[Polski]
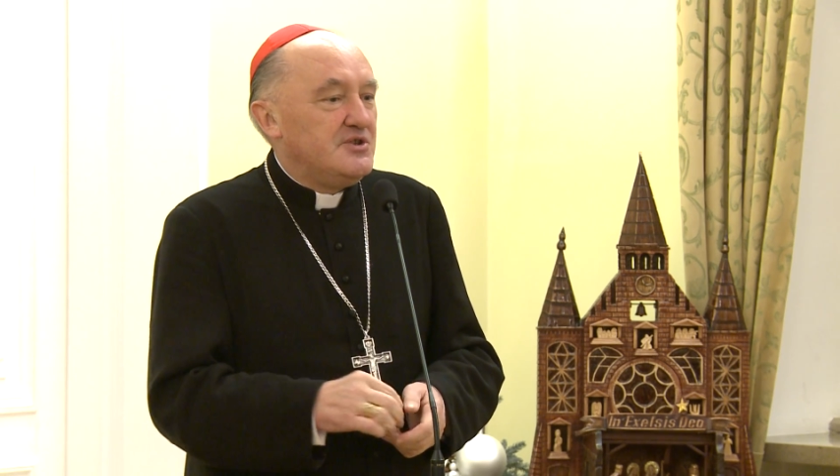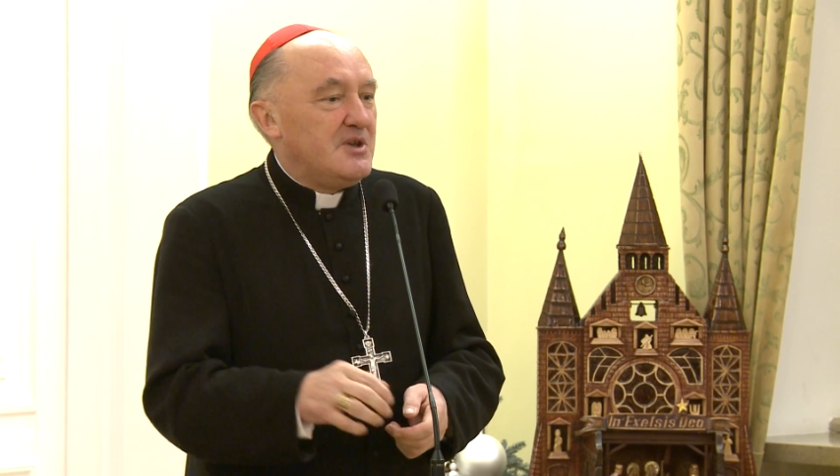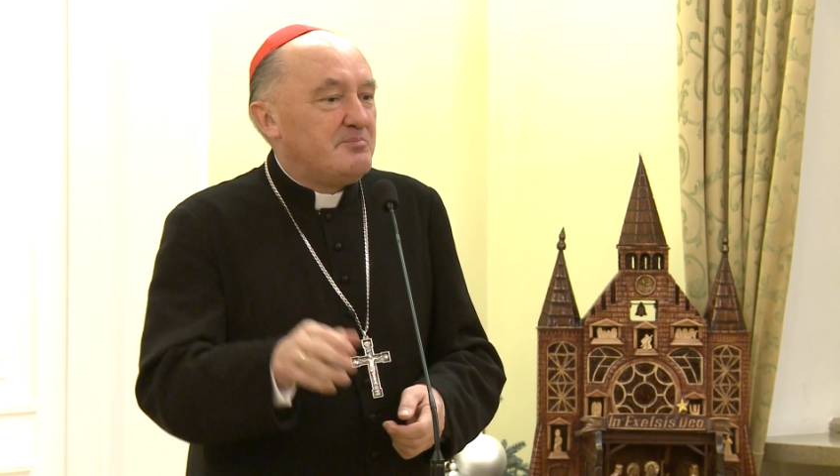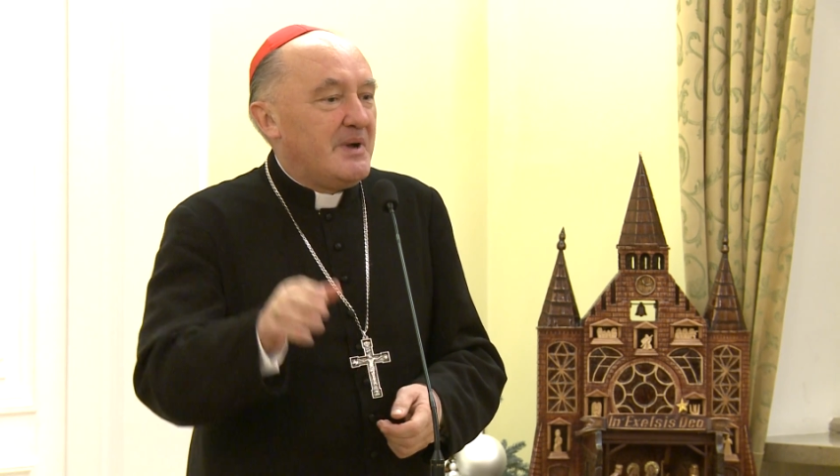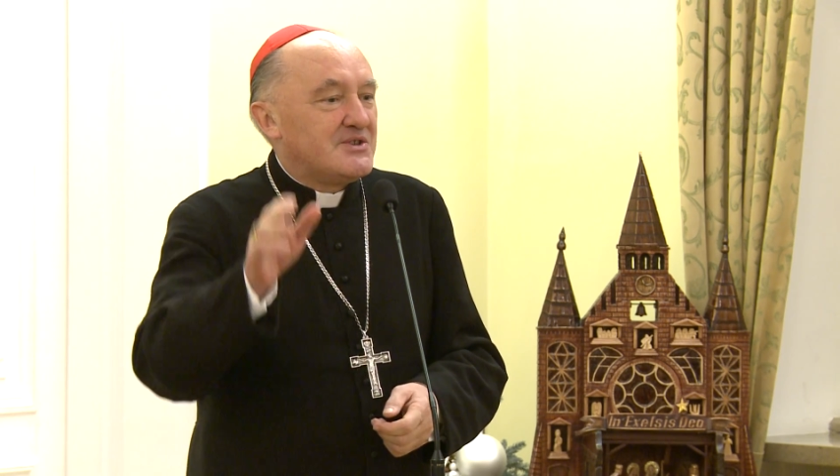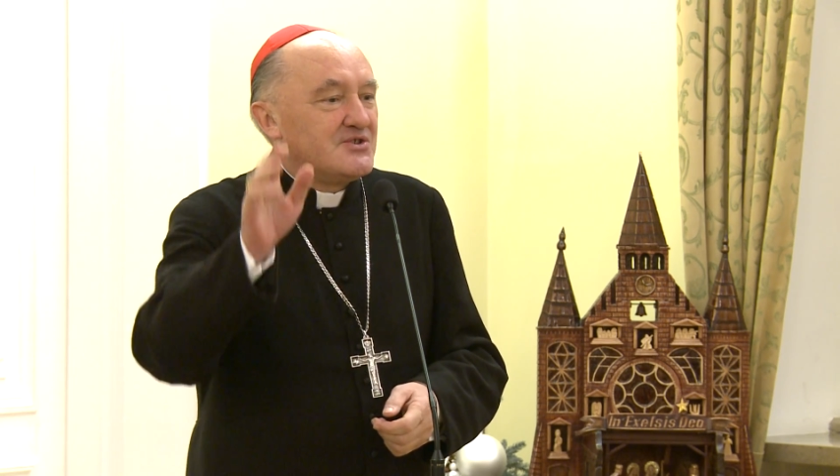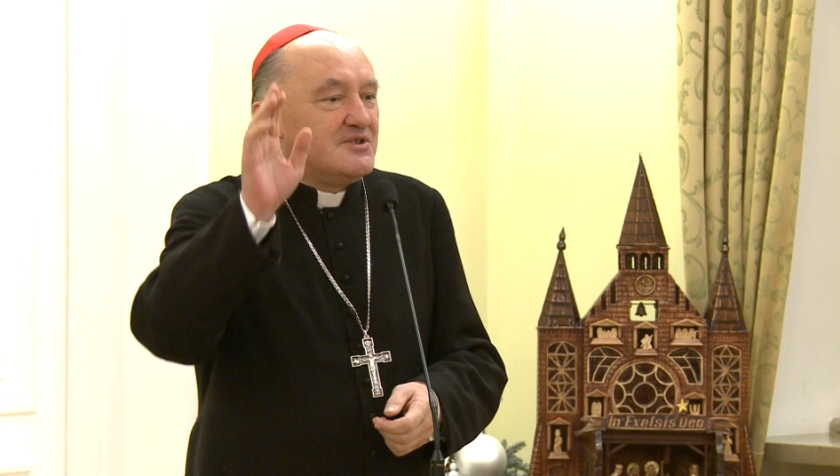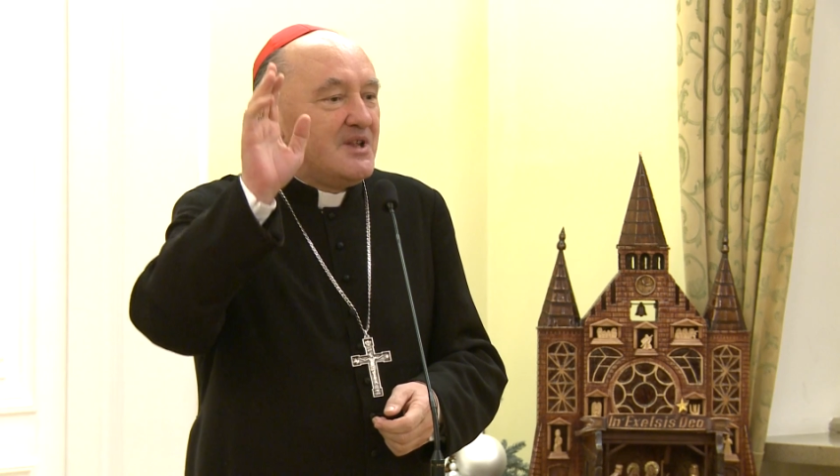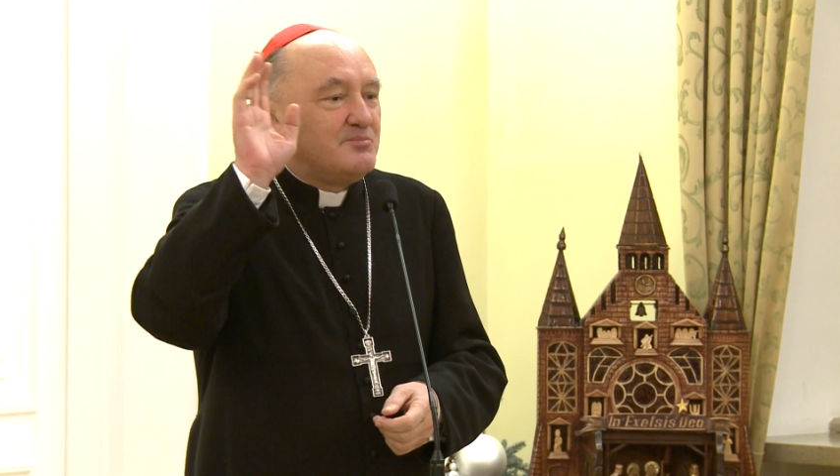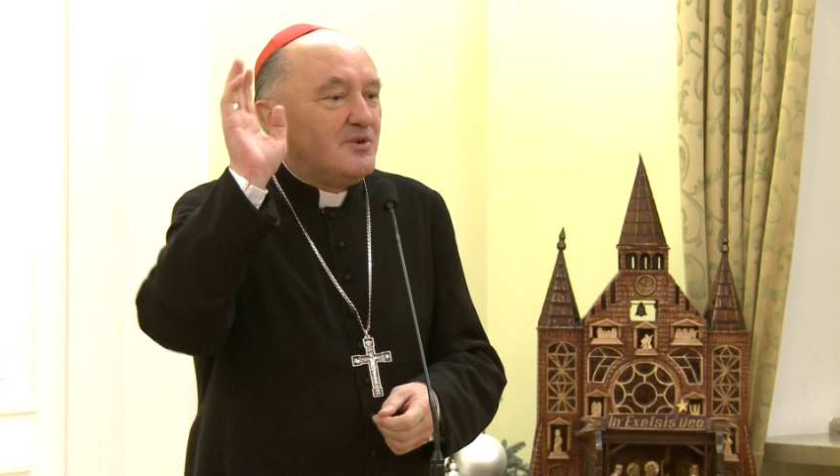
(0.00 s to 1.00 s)
nie patrzy
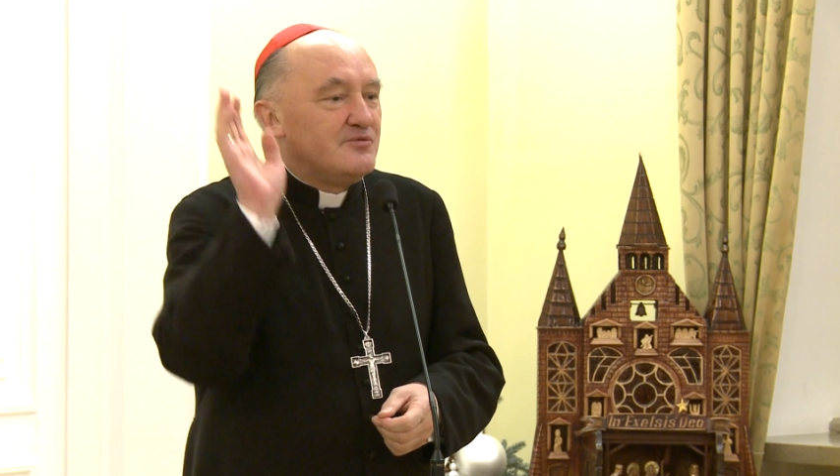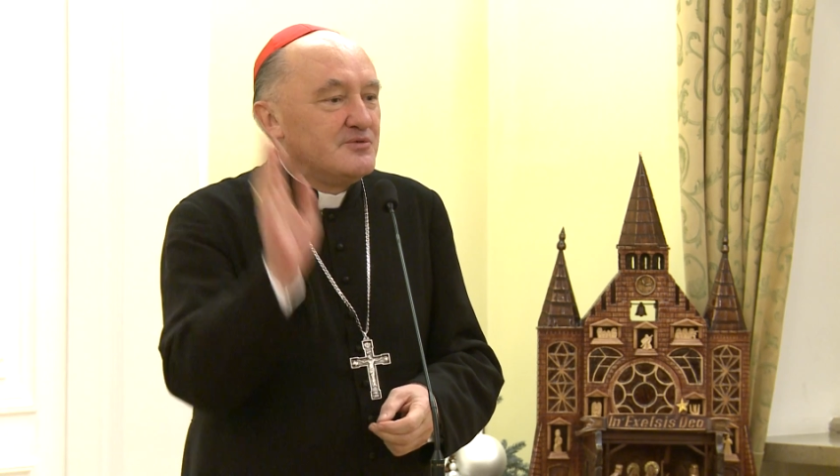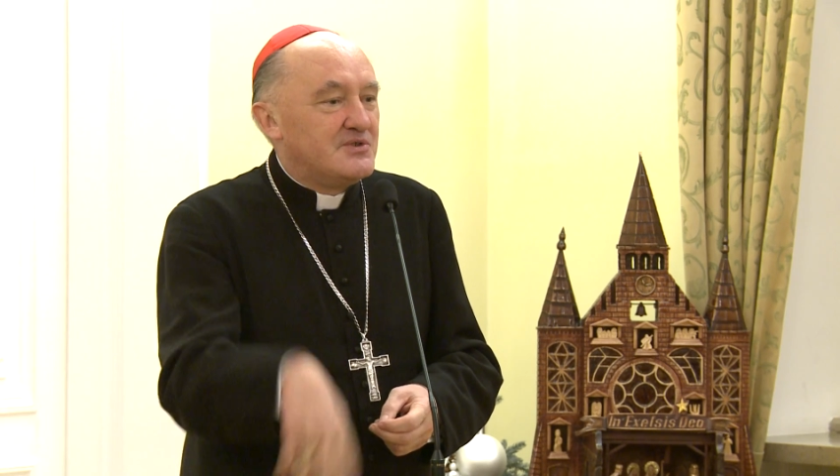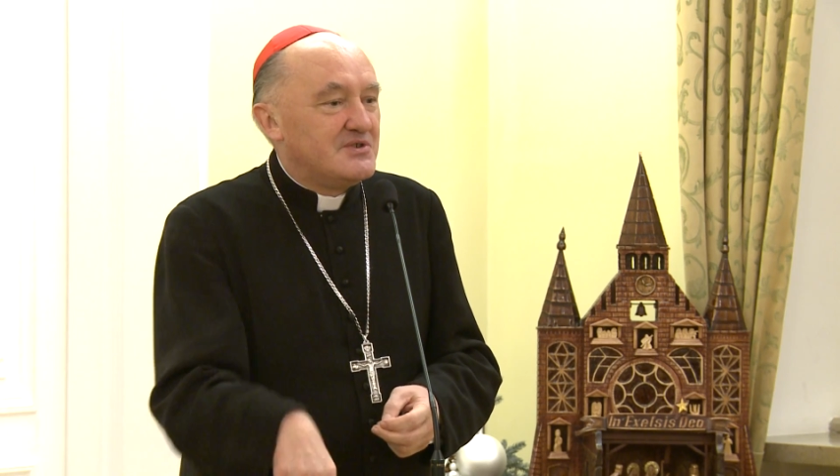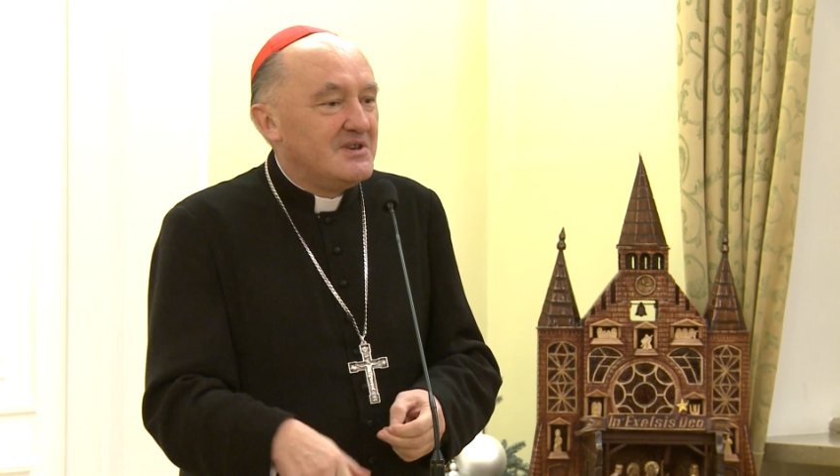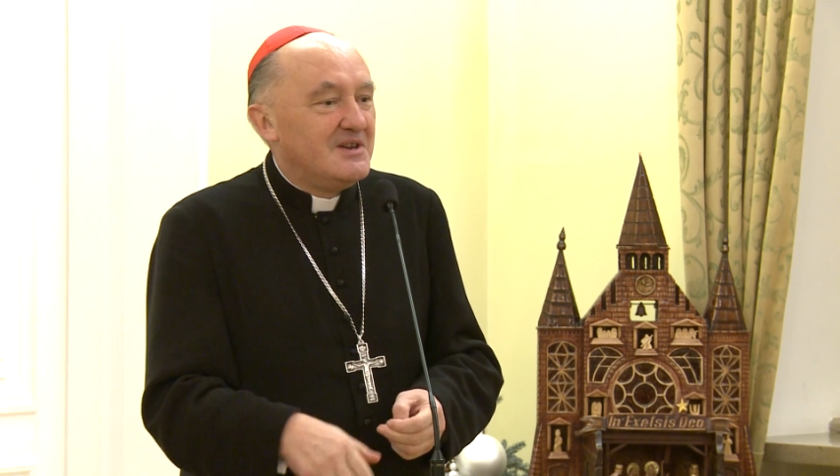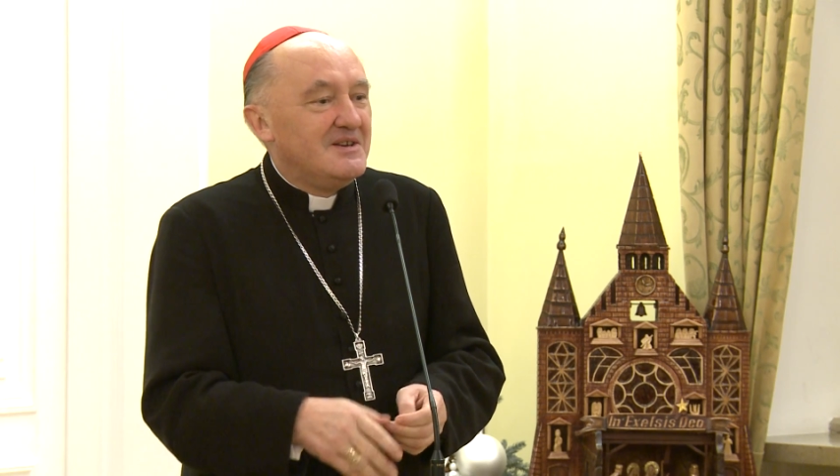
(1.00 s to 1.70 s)
na powódź.